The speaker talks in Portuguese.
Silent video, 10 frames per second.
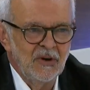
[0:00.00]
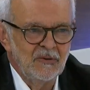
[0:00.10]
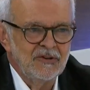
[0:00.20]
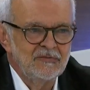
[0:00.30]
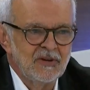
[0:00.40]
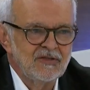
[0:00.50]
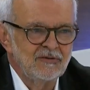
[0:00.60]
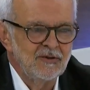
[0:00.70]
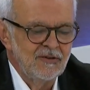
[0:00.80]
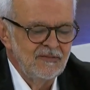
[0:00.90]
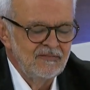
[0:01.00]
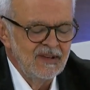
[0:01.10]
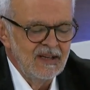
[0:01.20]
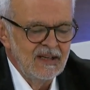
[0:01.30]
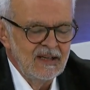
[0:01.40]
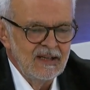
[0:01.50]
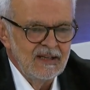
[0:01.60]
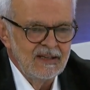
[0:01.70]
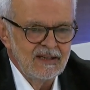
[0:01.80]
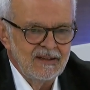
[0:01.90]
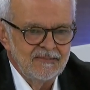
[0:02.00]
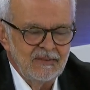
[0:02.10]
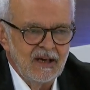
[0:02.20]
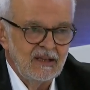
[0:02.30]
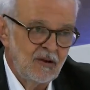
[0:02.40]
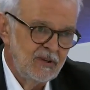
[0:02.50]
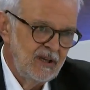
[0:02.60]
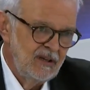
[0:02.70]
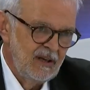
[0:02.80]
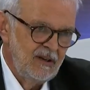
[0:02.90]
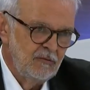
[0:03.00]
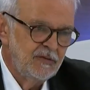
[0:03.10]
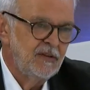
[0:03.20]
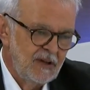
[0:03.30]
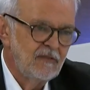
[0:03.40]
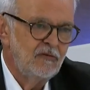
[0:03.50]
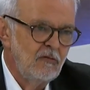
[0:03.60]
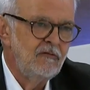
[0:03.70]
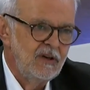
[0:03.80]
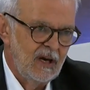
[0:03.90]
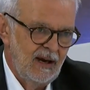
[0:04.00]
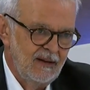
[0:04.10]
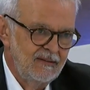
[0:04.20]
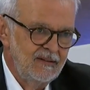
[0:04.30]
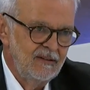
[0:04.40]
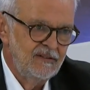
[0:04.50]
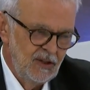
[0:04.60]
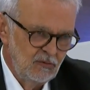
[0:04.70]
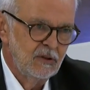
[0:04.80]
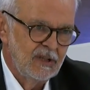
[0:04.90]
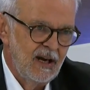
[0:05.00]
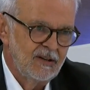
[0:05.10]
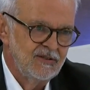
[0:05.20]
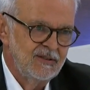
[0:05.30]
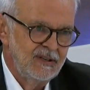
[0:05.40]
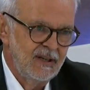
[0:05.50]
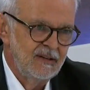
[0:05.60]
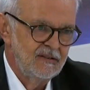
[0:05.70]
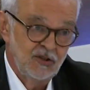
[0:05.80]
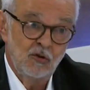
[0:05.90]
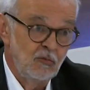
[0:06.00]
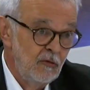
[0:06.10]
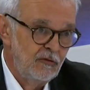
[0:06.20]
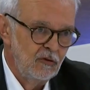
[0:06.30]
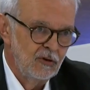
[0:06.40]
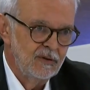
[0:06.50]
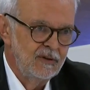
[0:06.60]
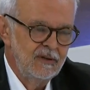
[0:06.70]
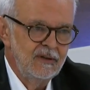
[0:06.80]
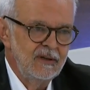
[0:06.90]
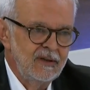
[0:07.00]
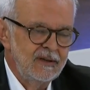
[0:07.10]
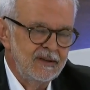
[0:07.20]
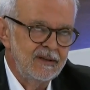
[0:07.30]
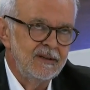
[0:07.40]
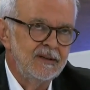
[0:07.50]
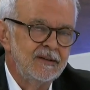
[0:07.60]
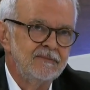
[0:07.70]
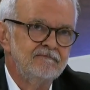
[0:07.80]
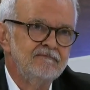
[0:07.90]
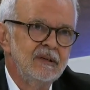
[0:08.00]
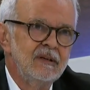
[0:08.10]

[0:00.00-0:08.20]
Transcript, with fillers: Boa noite, embaixador. É, é claro que o cessar-fogo virá, cedo ou tarde, né? seja como for. É...